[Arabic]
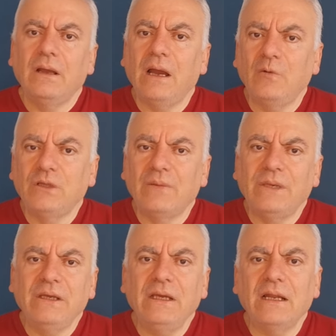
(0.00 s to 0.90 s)
أودى
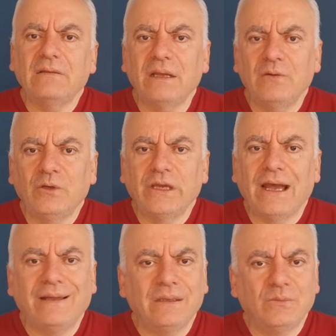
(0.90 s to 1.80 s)
به إلى التهلكة
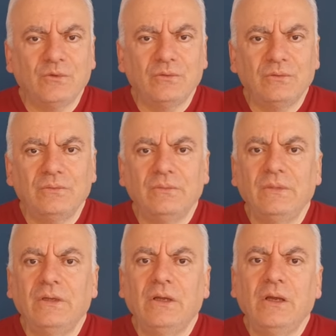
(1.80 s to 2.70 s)
أعدمه
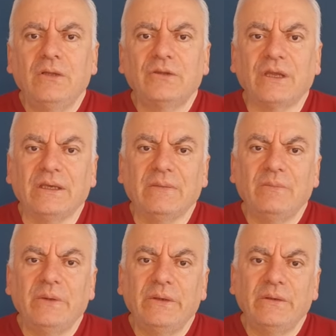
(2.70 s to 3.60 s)

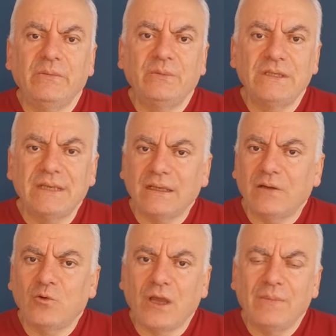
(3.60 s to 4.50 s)
طيب
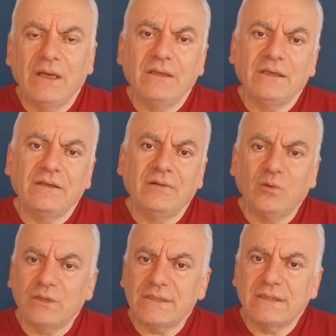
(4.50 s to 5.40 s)
تتذكروا كمان
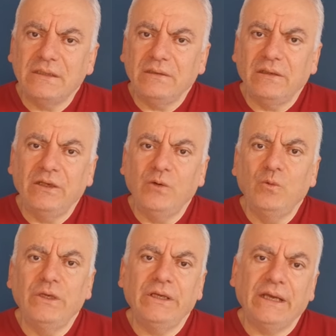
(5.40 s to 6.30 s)
تروتسكي اللي
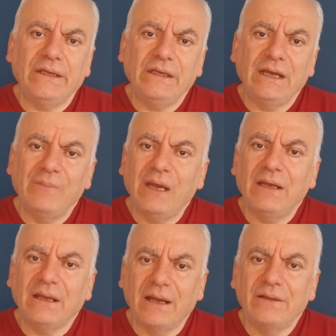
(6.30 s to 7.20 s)
هو يعني
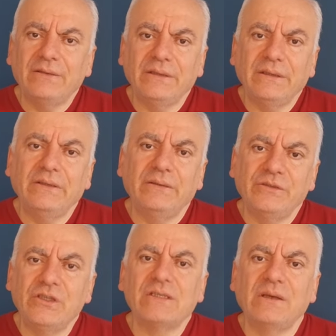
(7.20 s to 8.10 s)
كمان كان
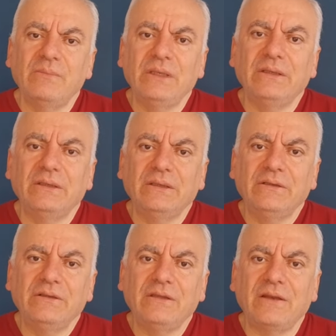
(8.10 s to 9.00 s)
جزء من
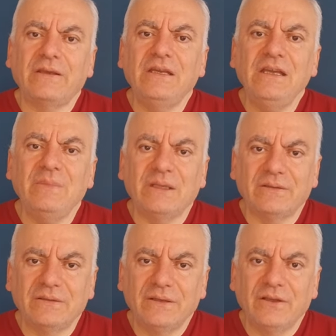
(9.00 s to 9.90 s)
تركيبة
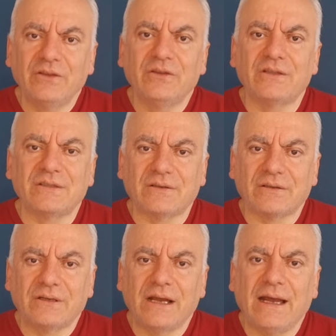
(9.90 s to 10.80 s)
النصر
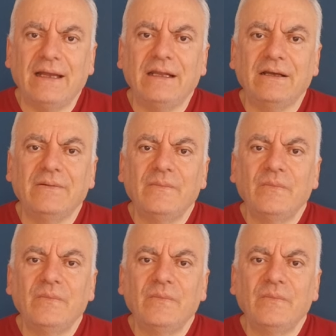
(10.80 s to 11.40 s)
على